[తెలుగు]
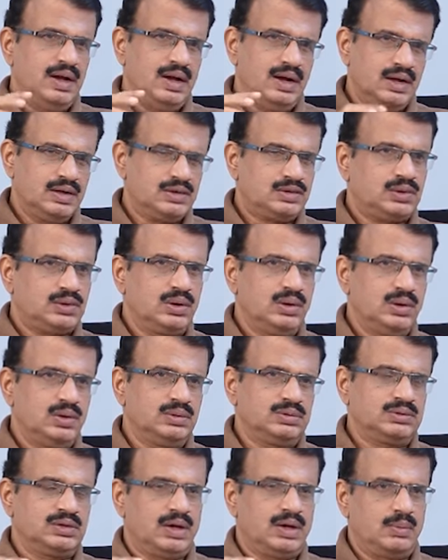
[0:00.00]
ఆ ఆస్తుల్లో
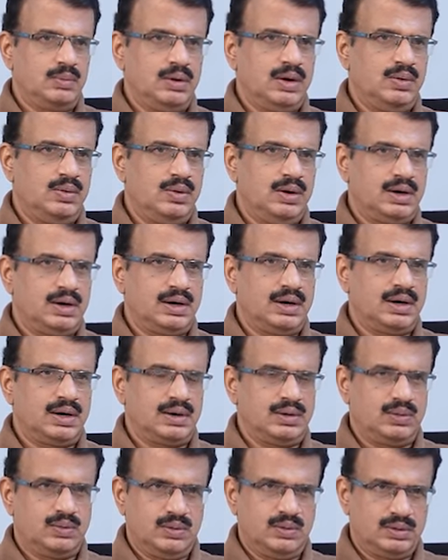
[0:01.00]
షర్మిల వాటా
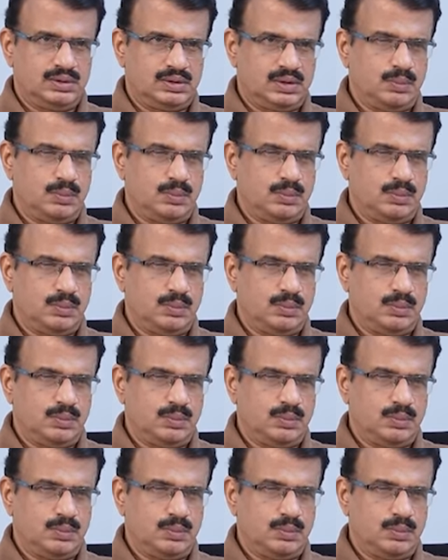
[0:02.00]
అడగడంలో